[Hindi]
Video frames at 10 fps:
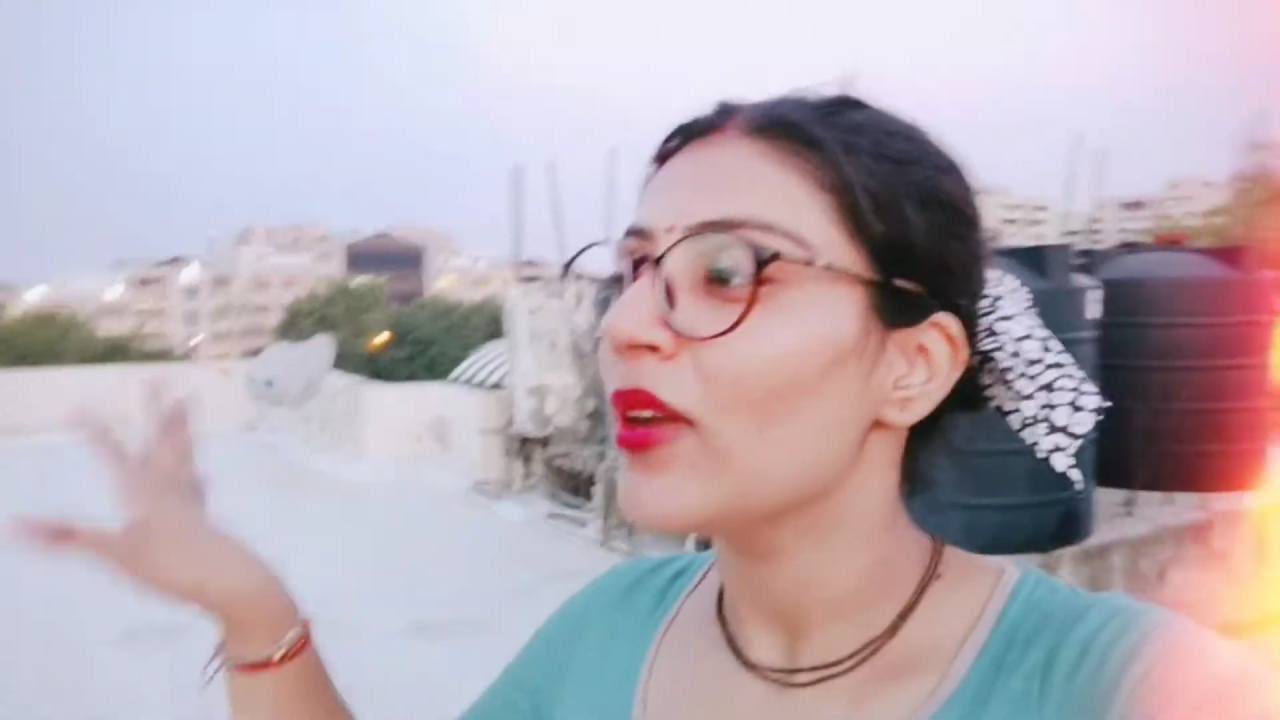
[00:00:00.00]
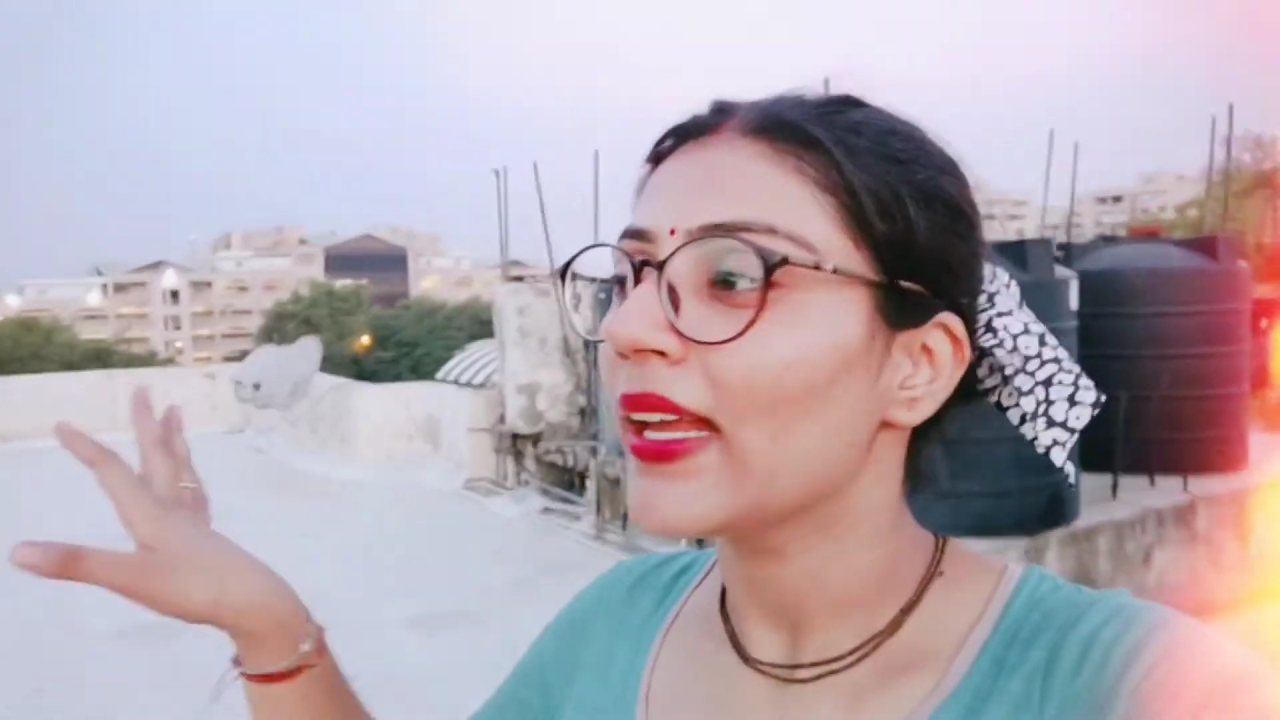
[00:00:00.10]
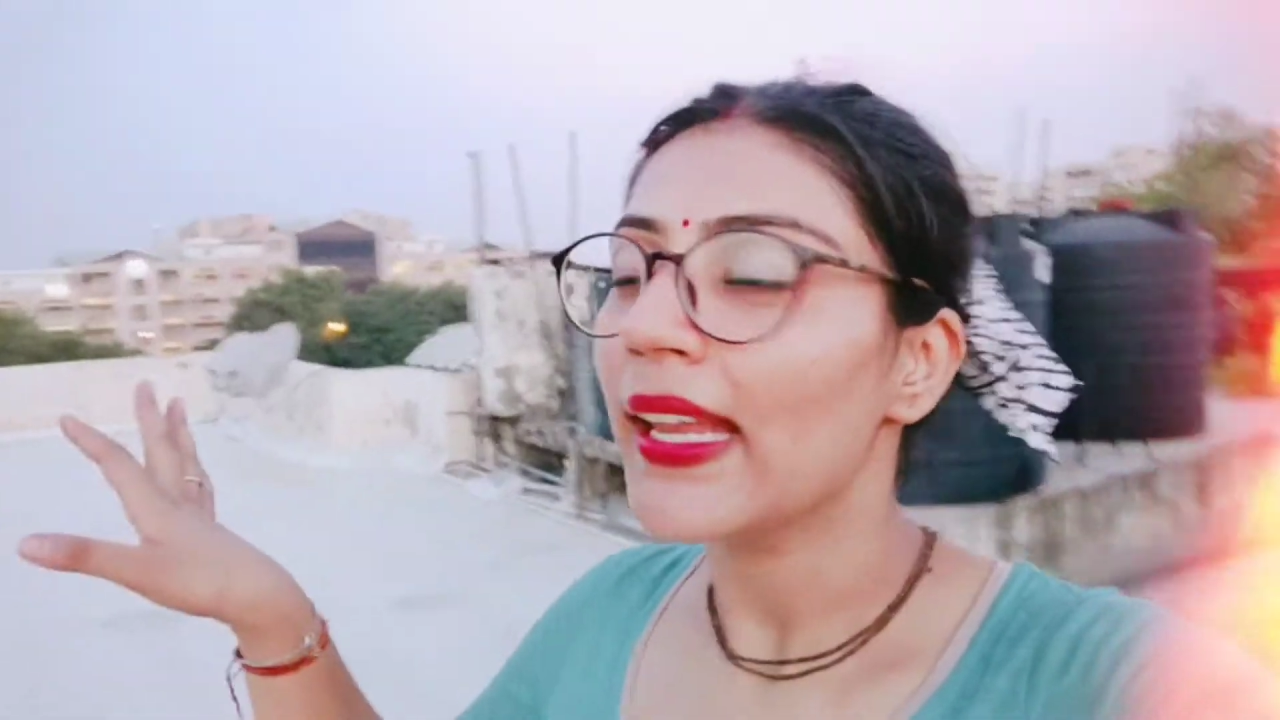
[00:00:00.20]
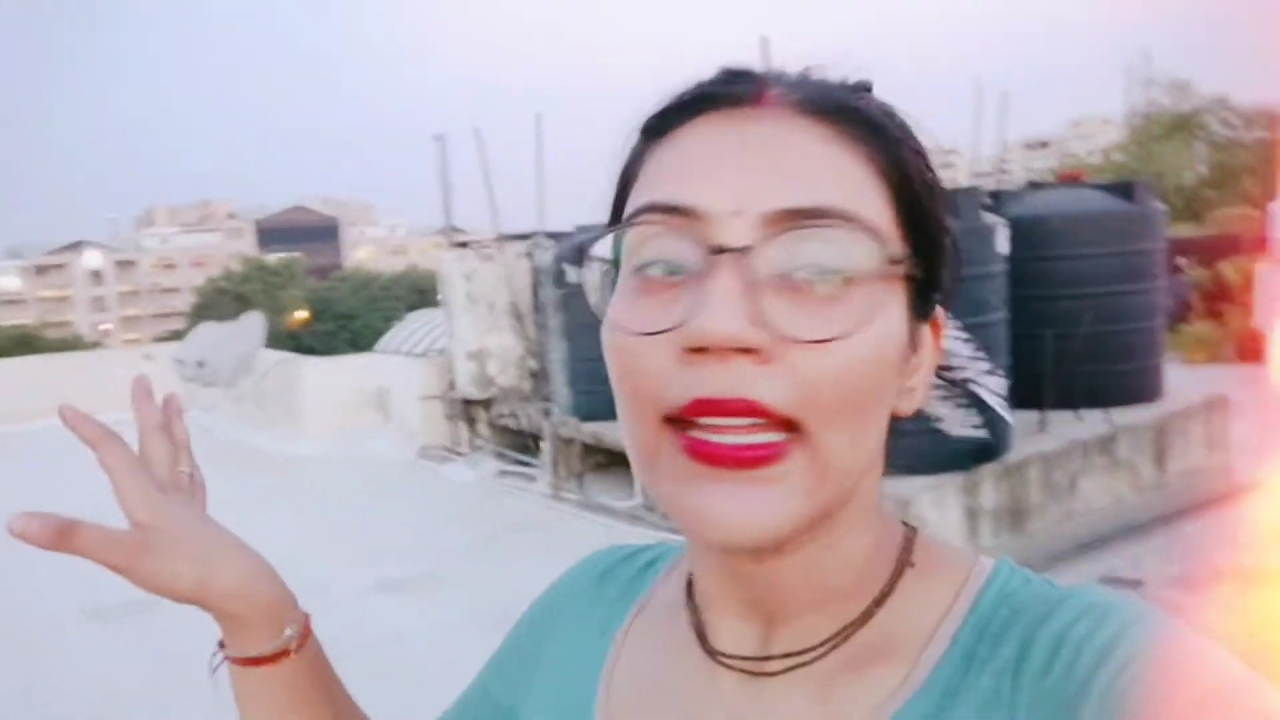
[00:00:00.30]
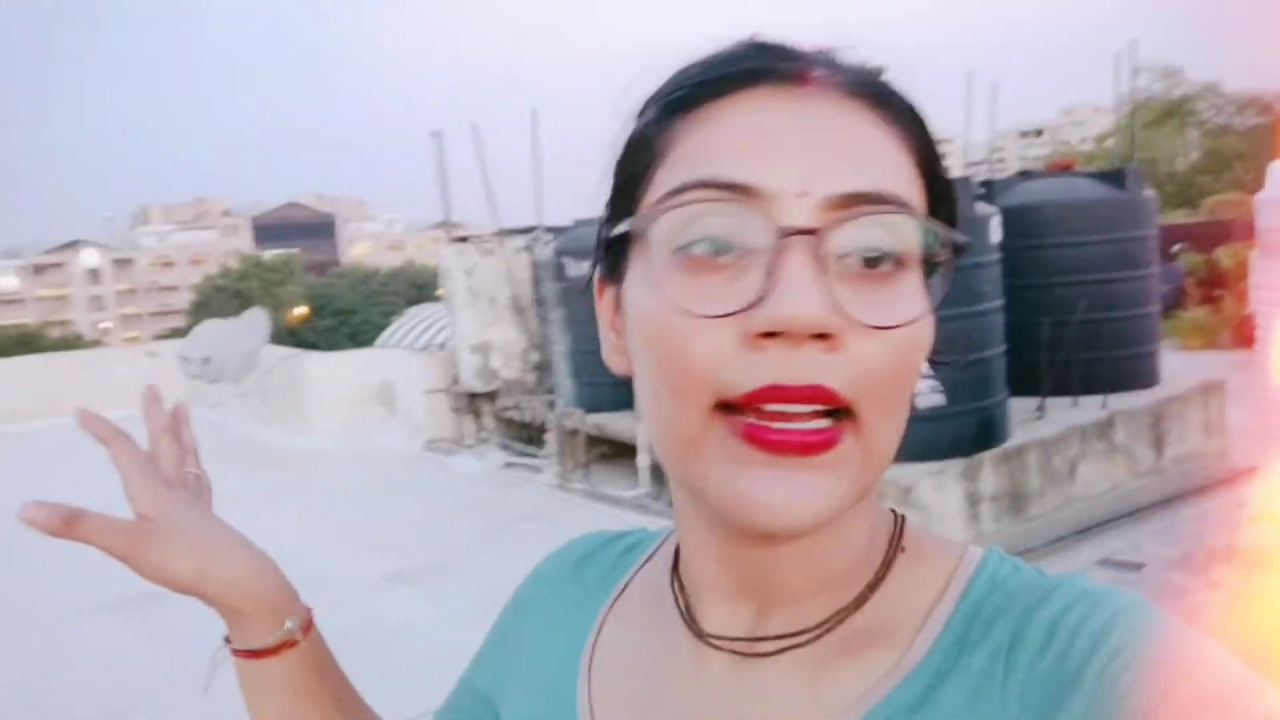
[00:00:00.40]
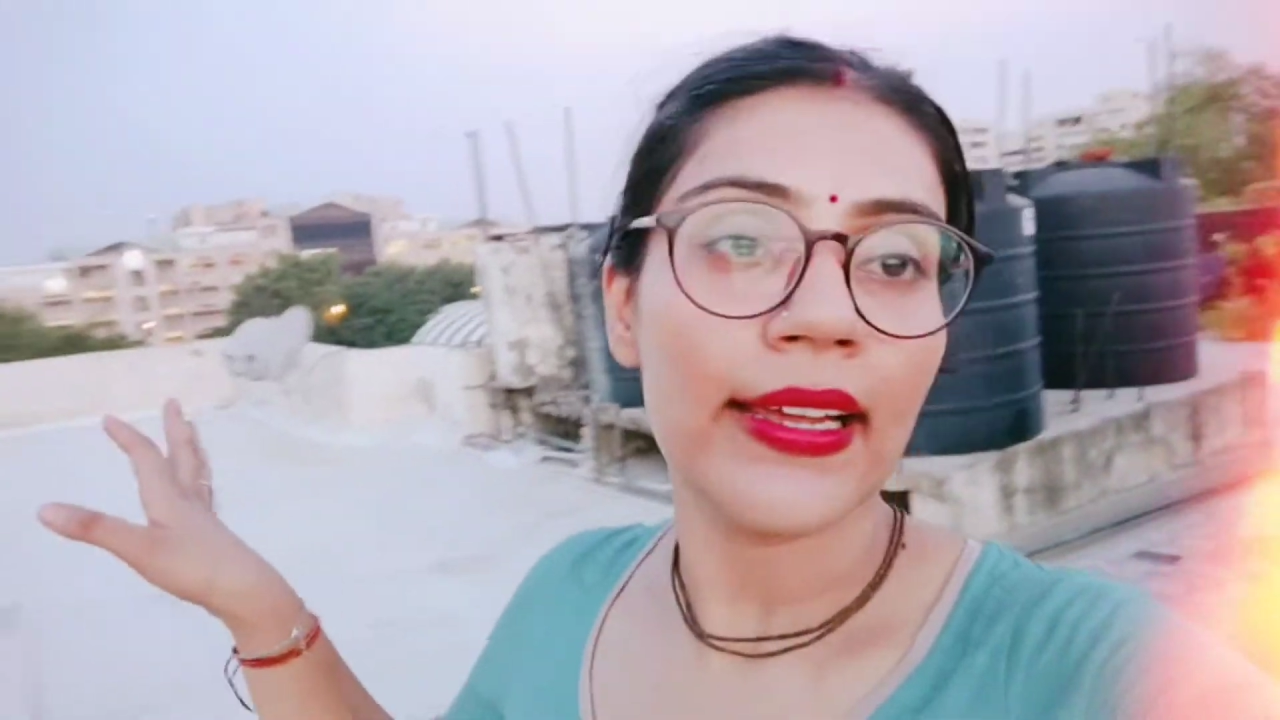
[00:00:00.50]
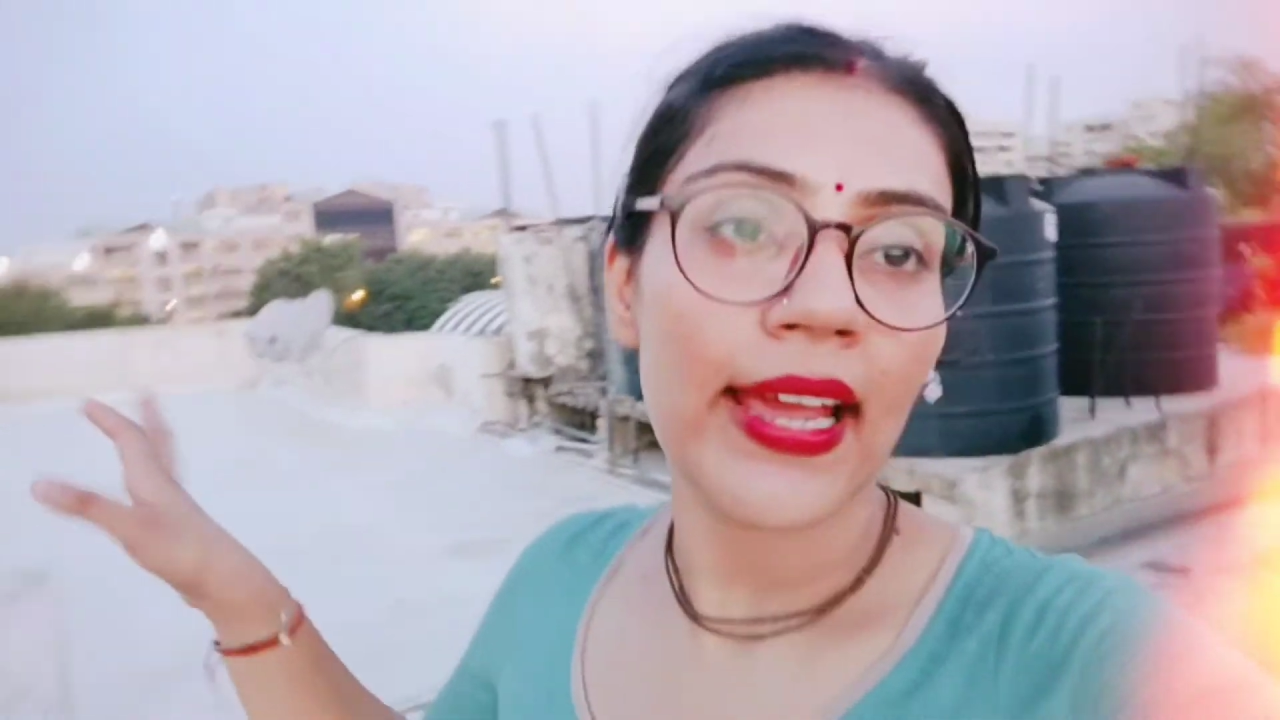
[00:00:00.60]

लेके नहीं गई